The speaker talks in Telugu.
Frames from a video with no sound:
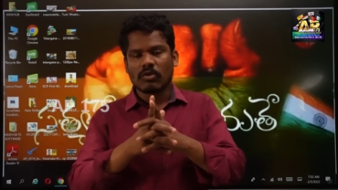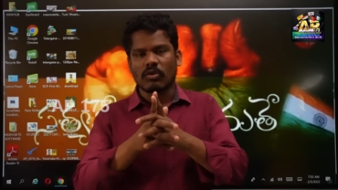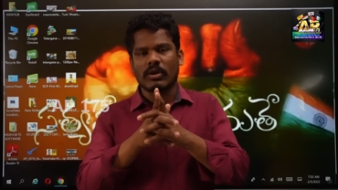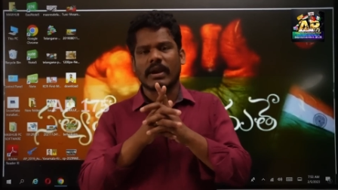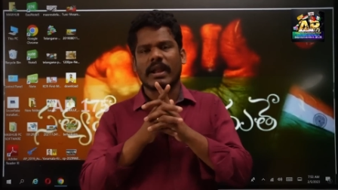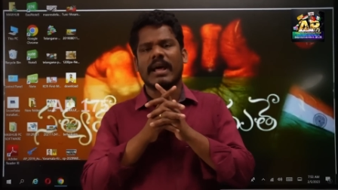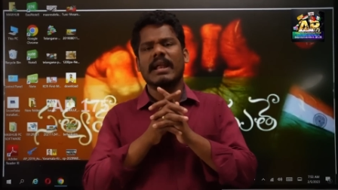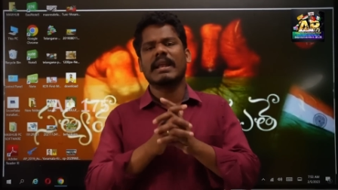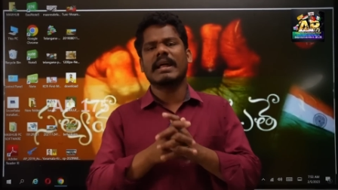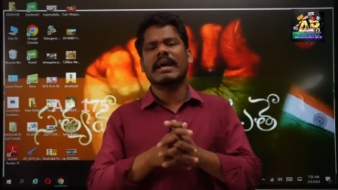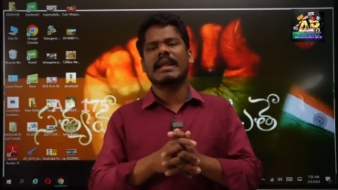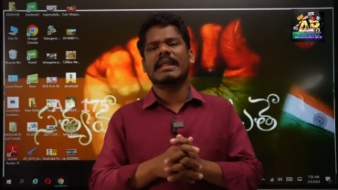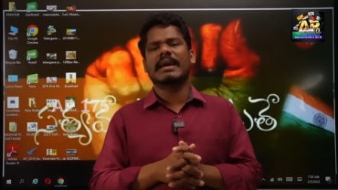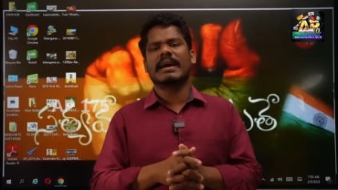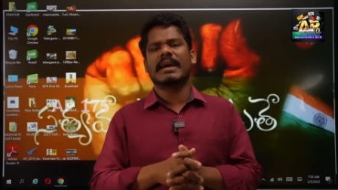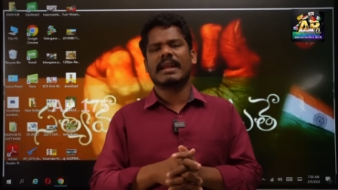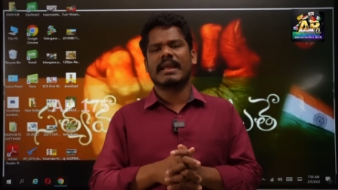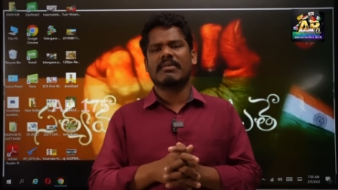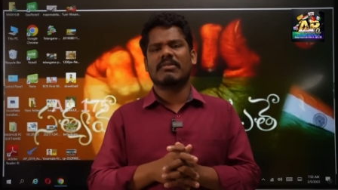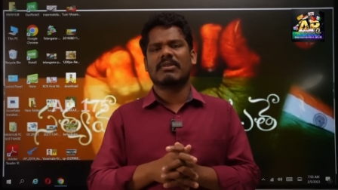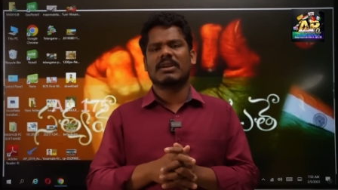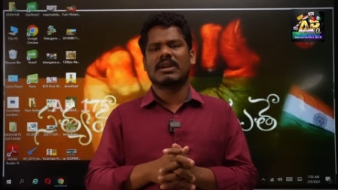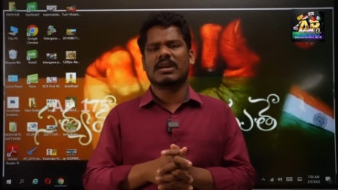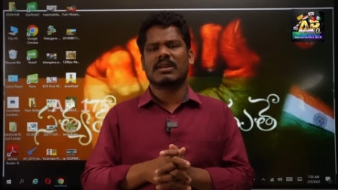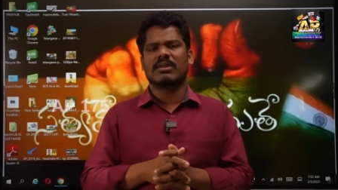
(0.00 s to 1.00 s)
కొడాల నాని గారు
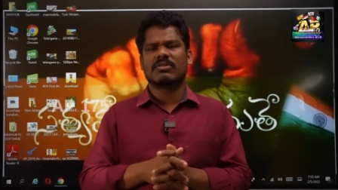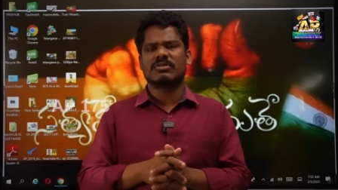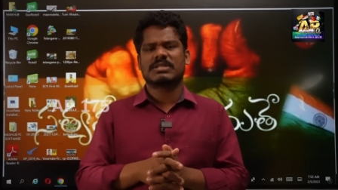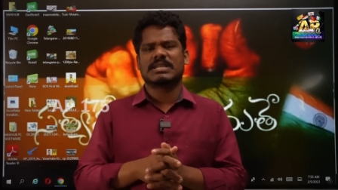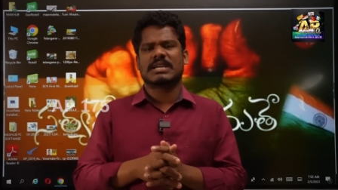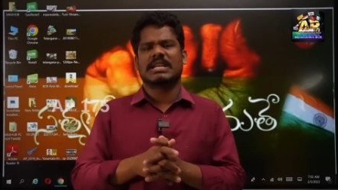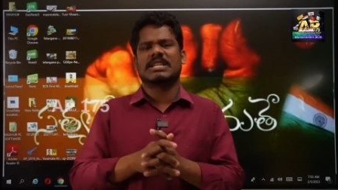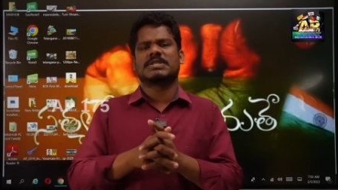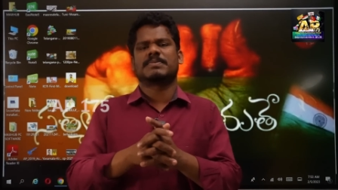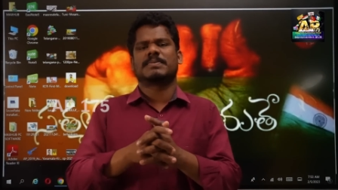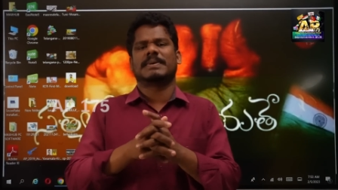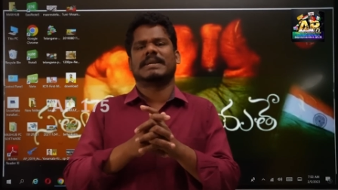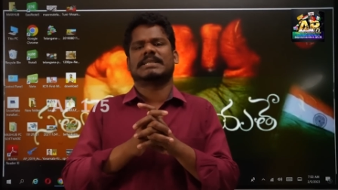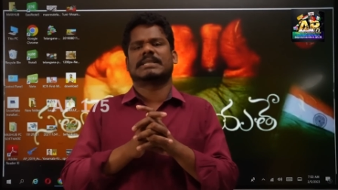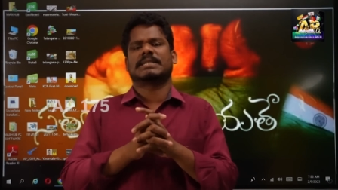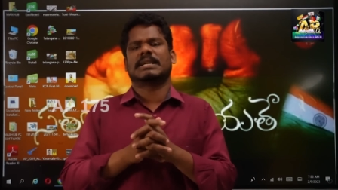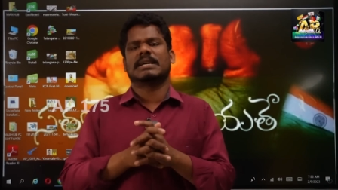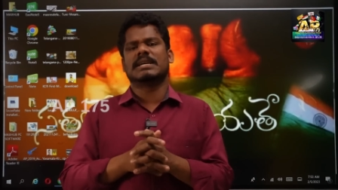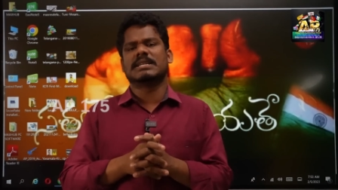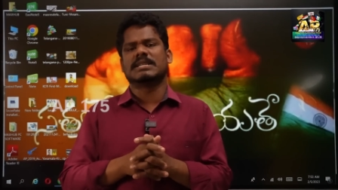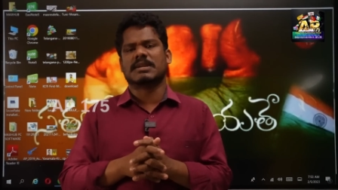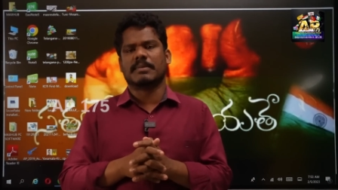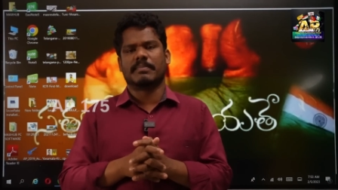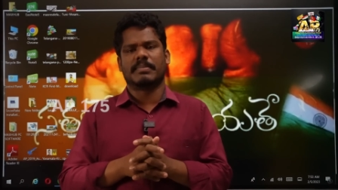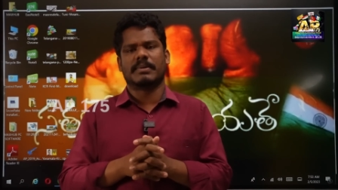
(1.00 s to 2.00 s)
ఏమన్నారు చాలా
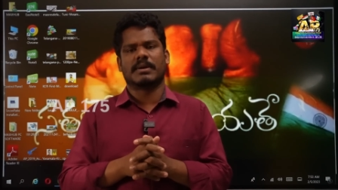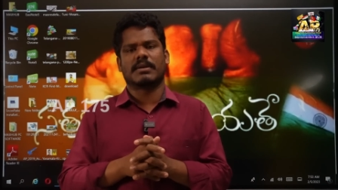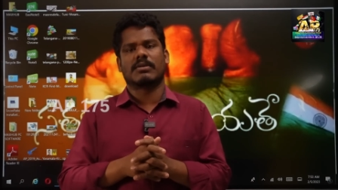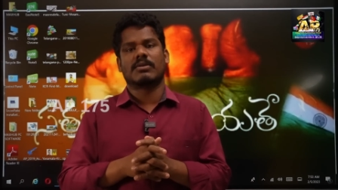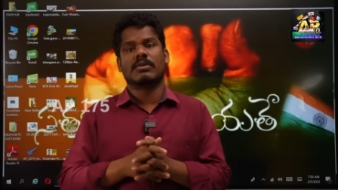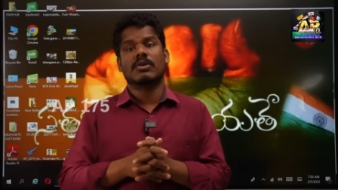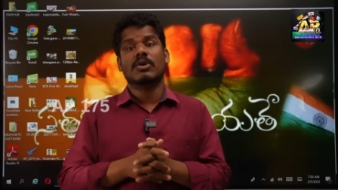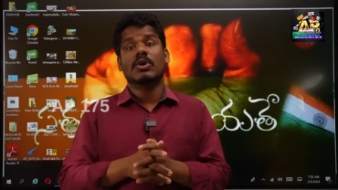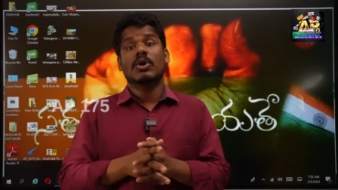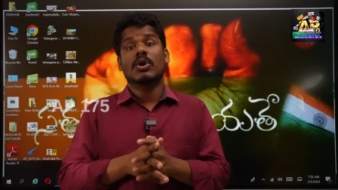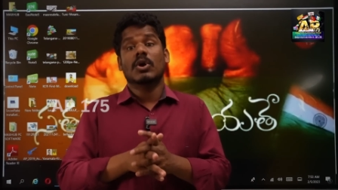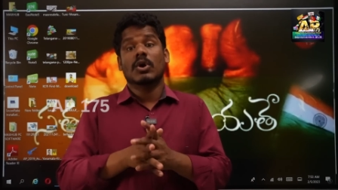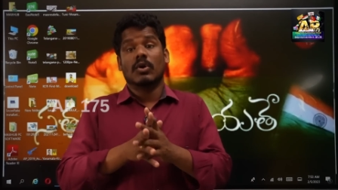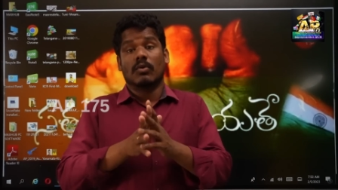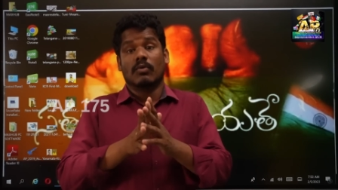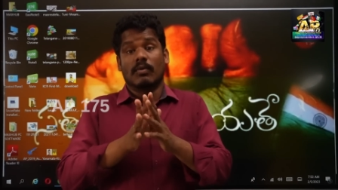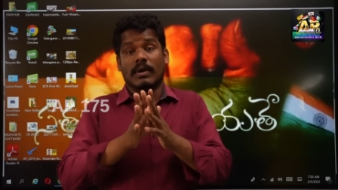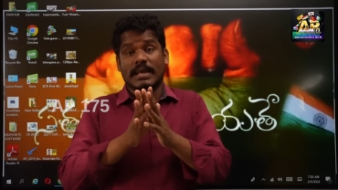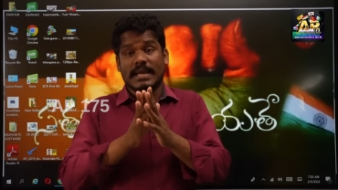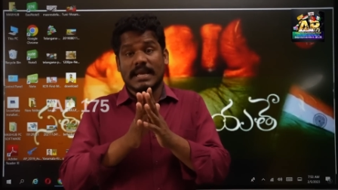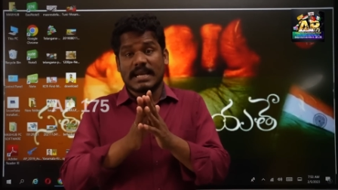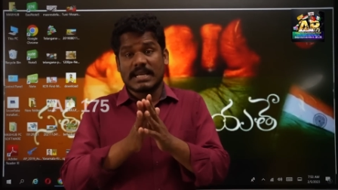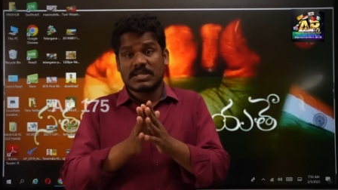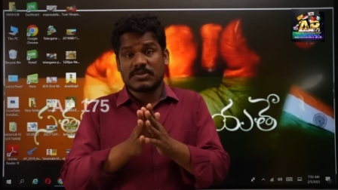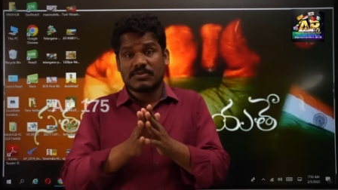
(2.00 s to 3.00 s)
స్పష్టంగా చెప్పారు
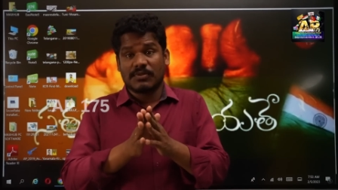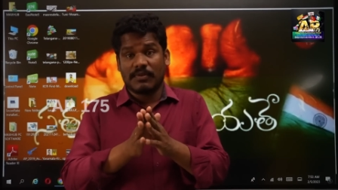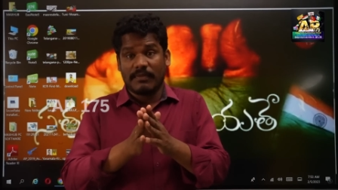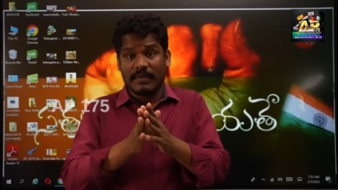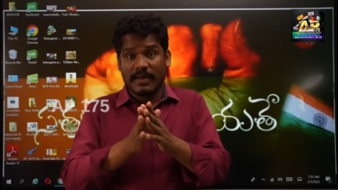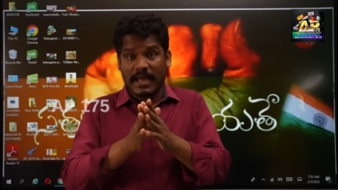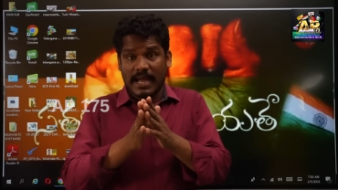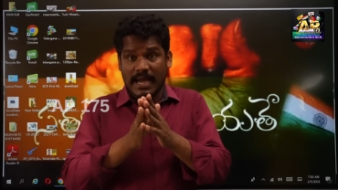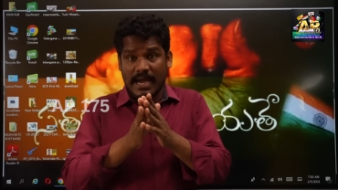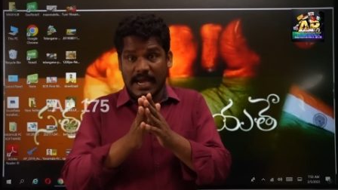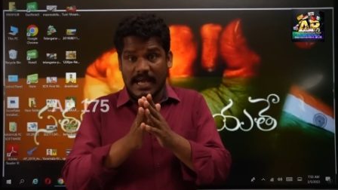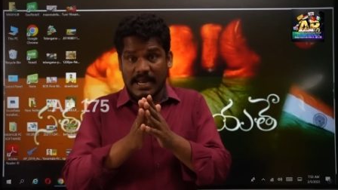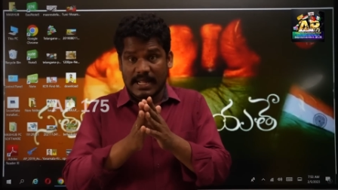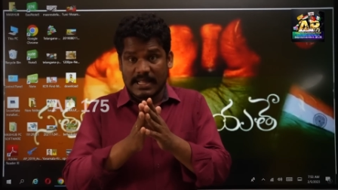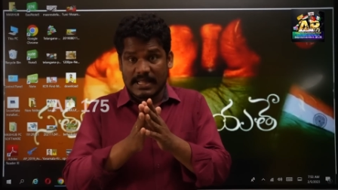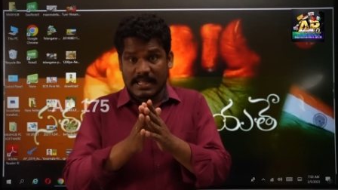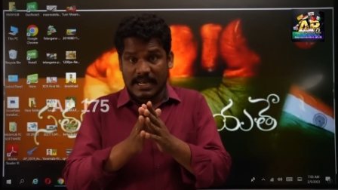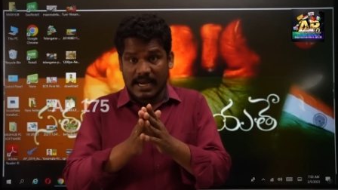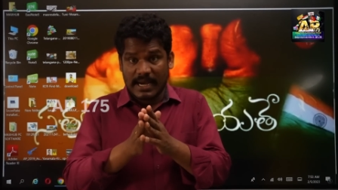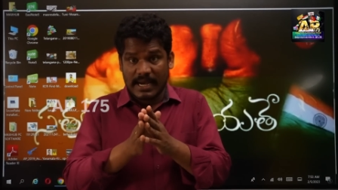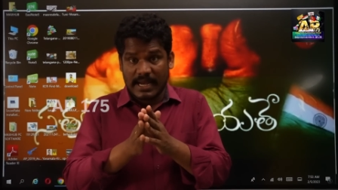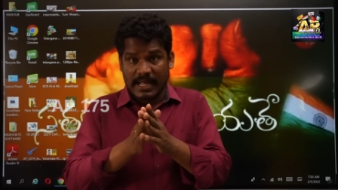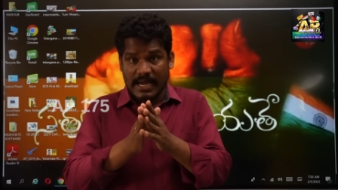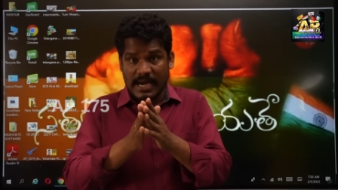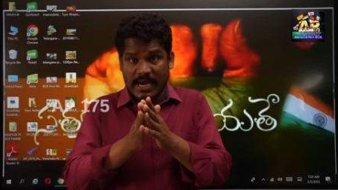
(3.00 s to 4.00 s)
వైఎస్ వివేకానంద
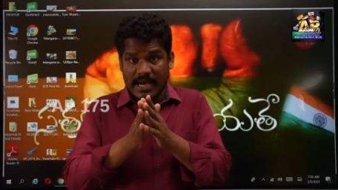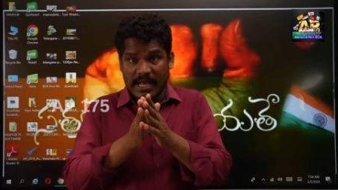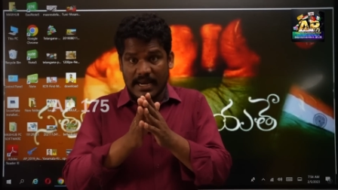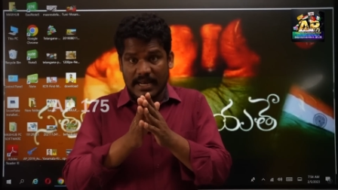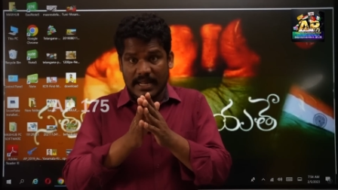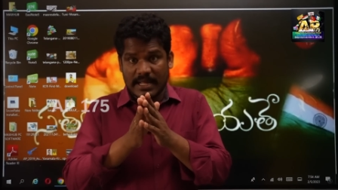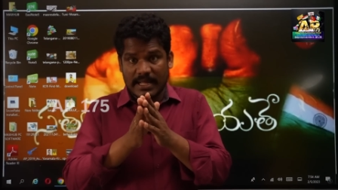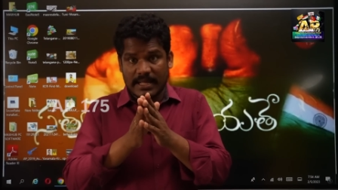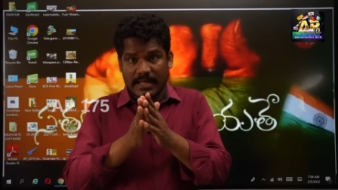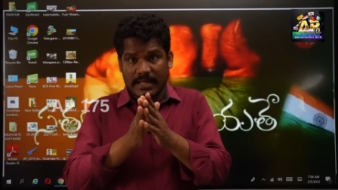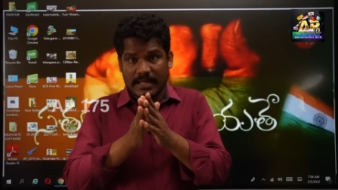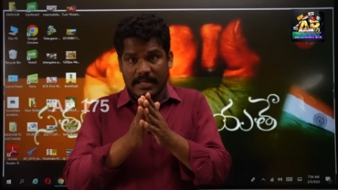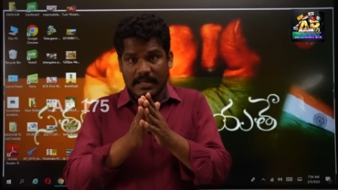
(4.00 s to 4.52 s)
రెడ్డి గారి